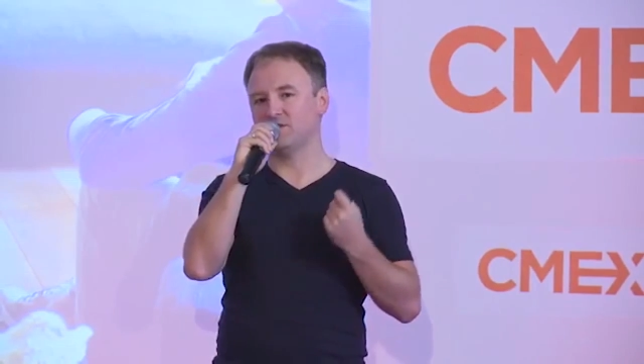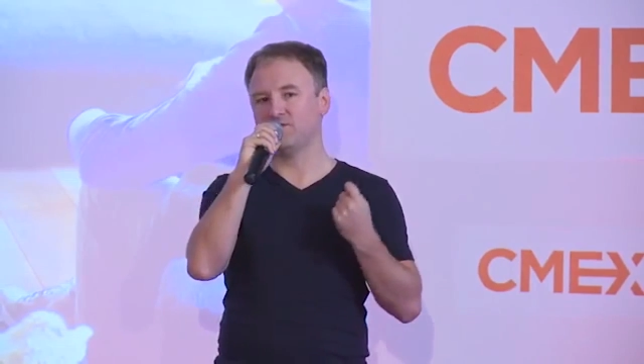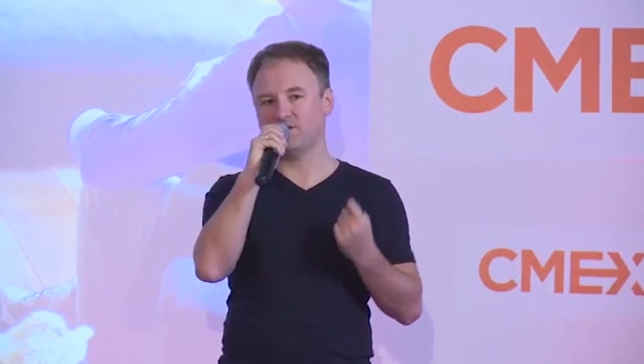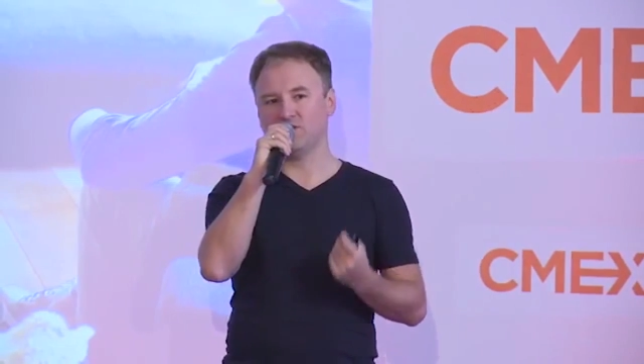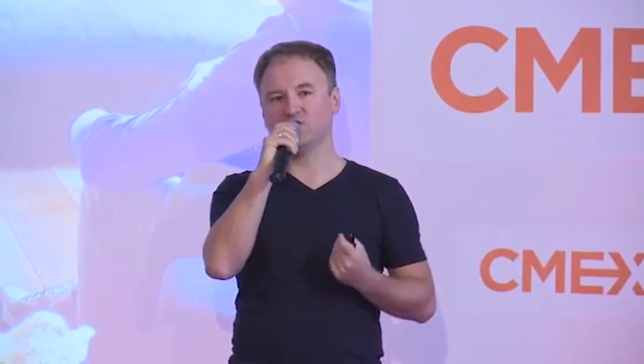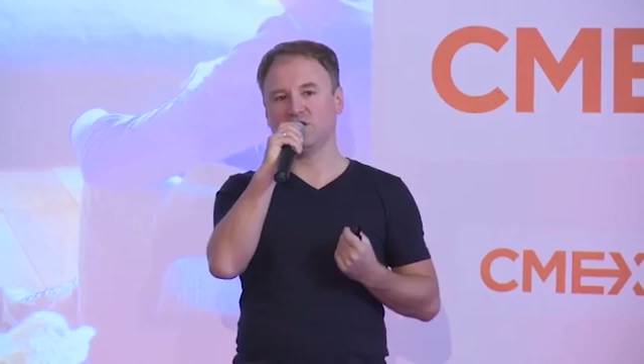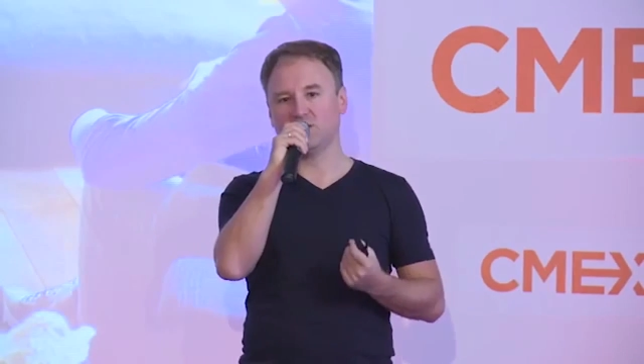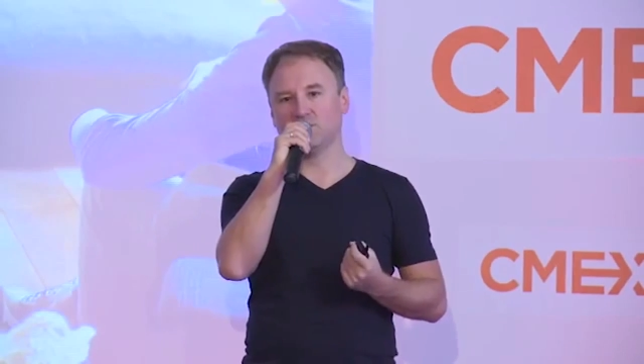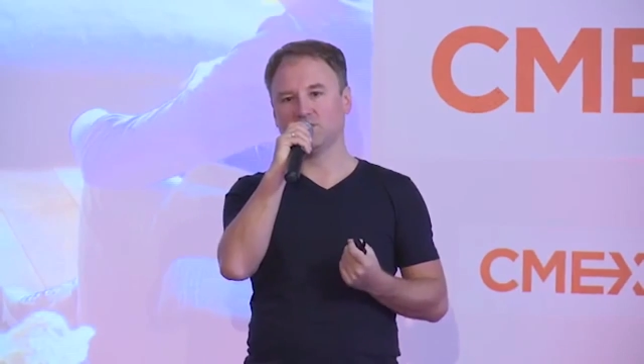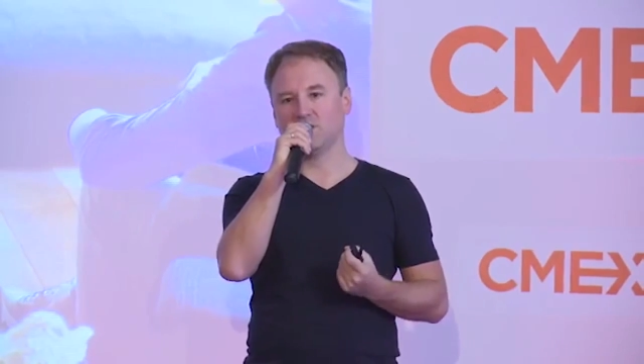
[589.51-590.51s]
najfajniejszy
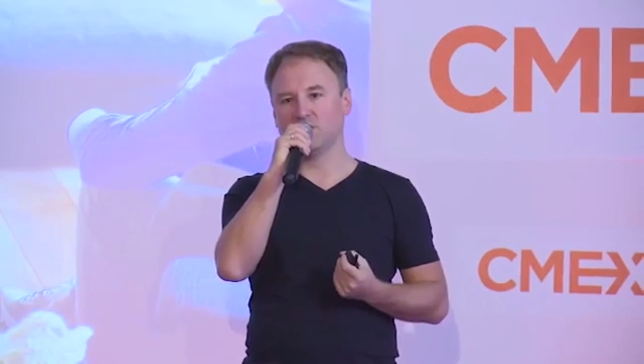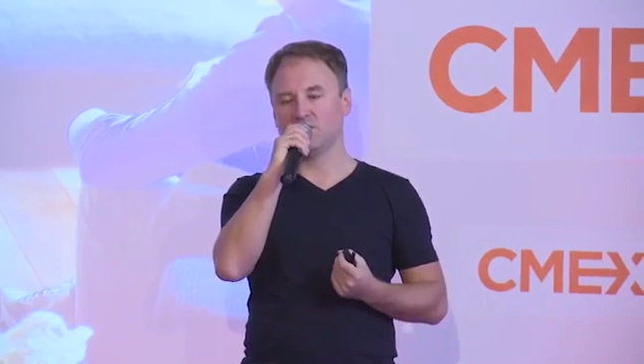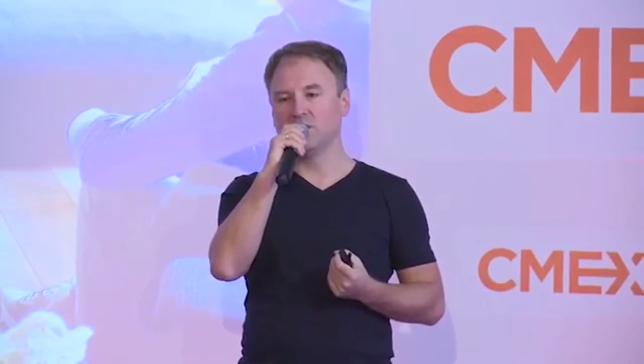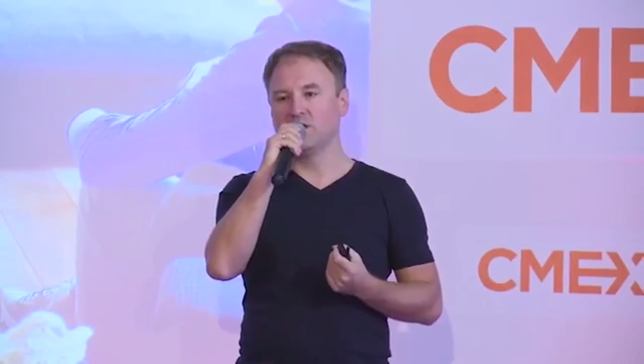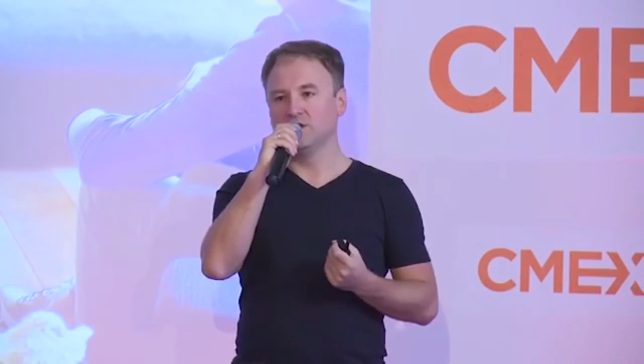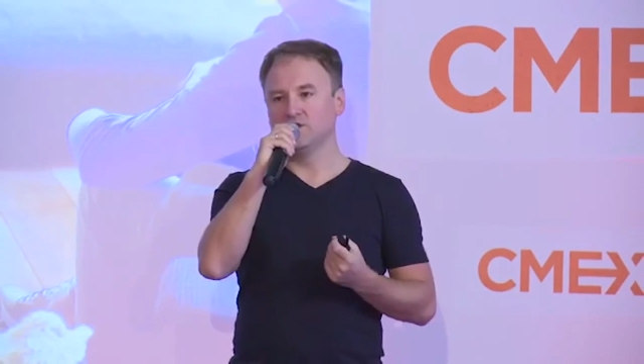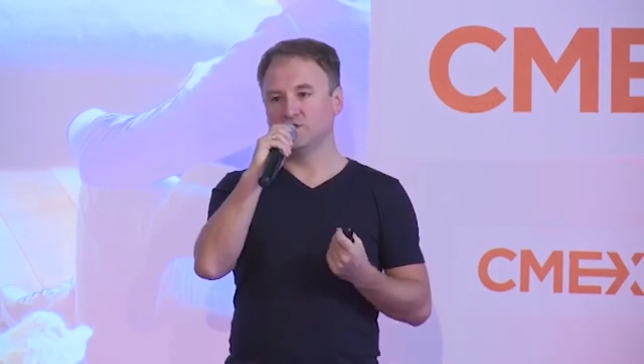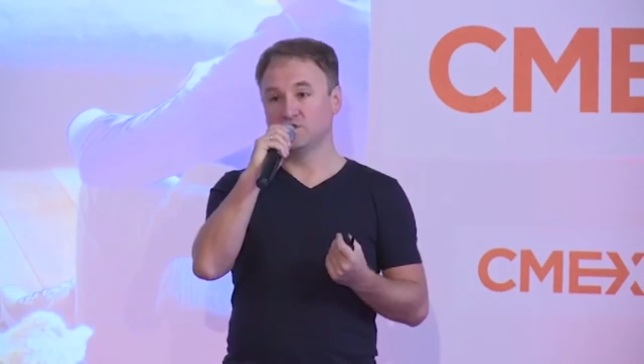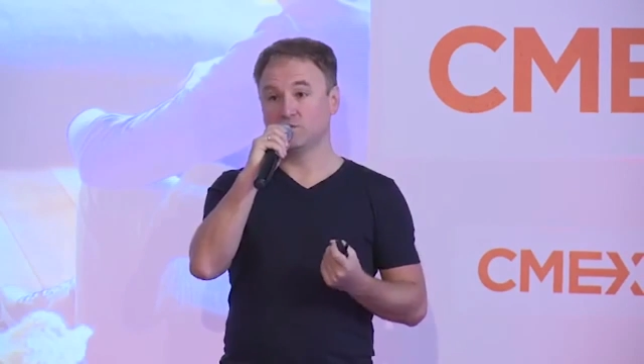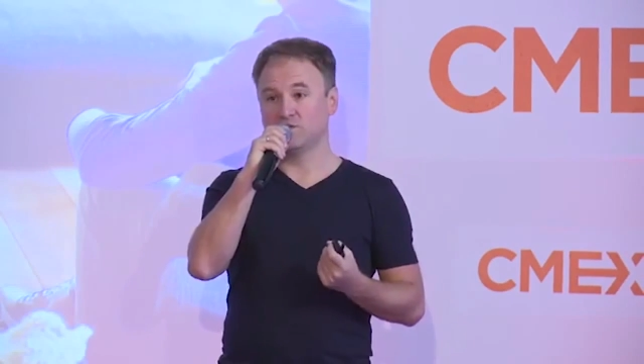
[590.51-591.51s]
element tego,
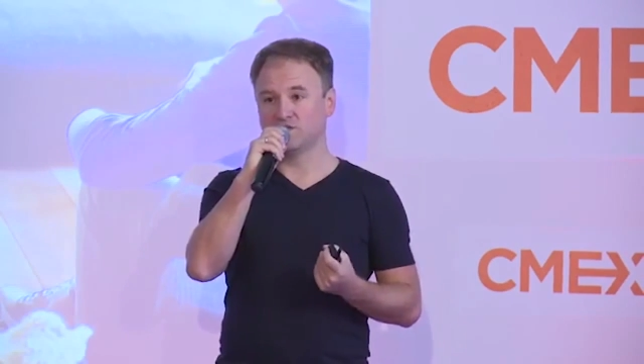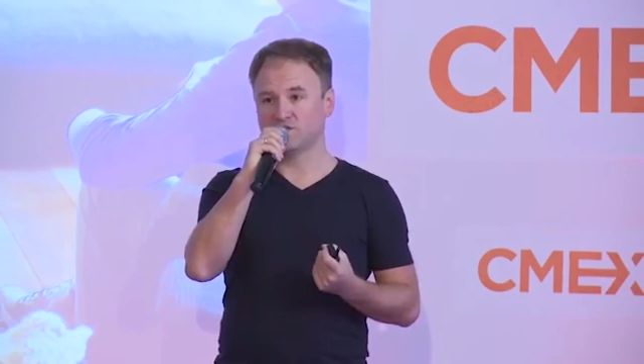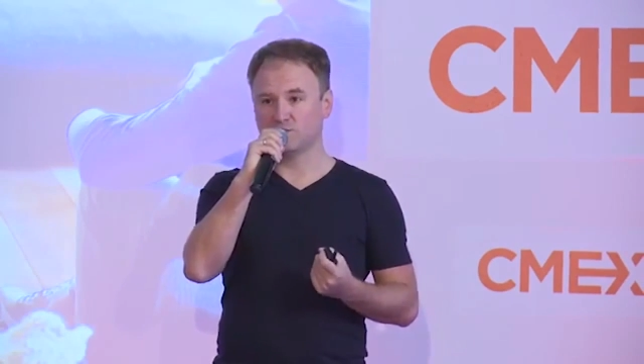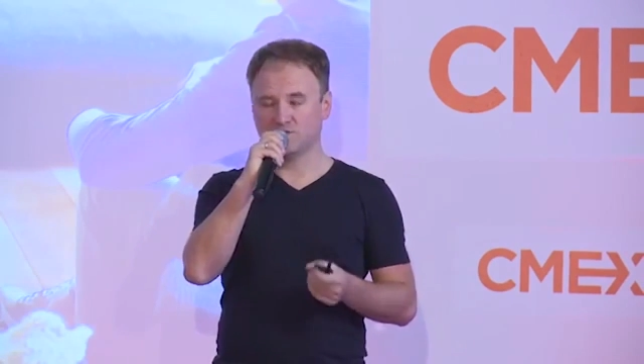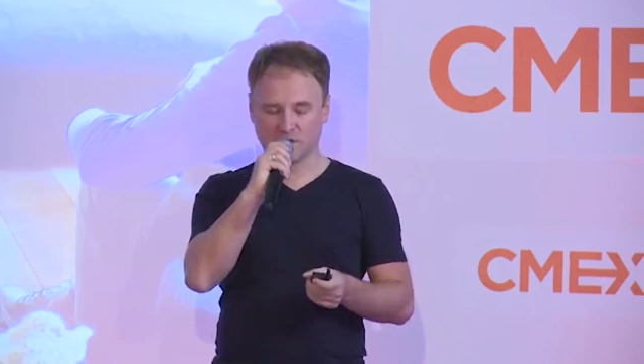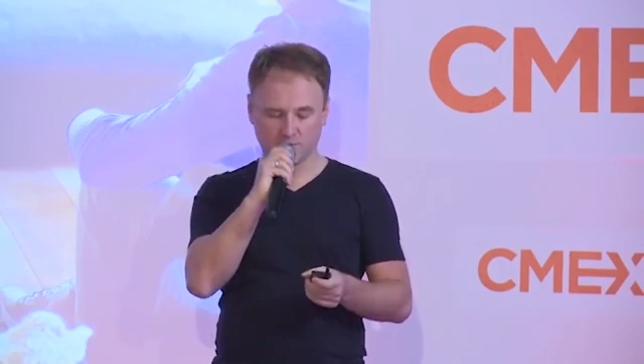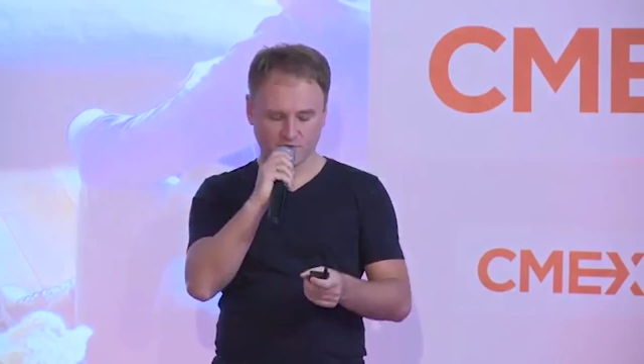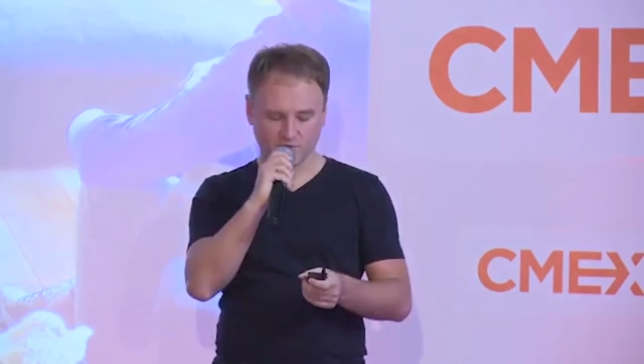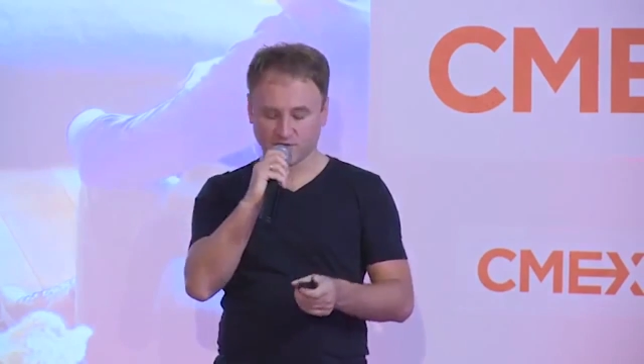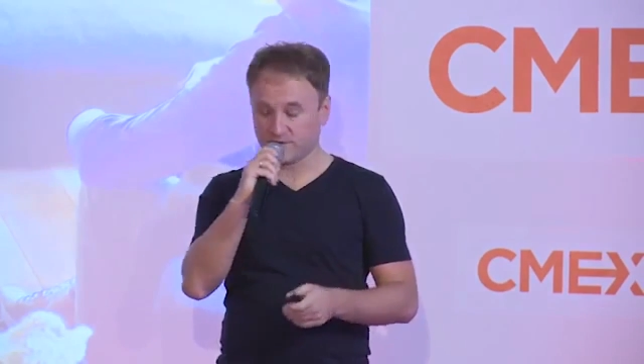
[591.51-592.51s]
czy, co można zrobić takim
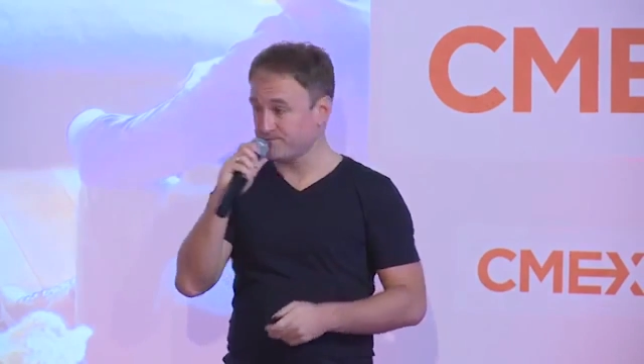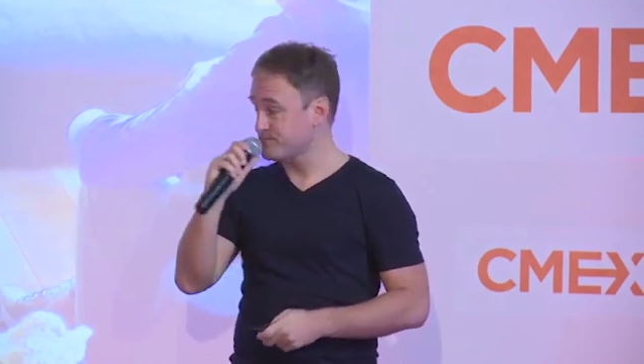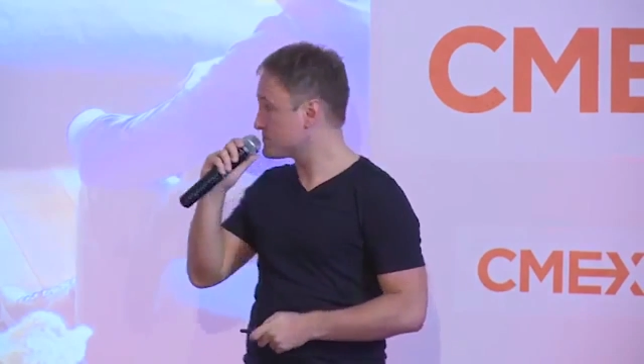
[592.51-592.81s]
produktem.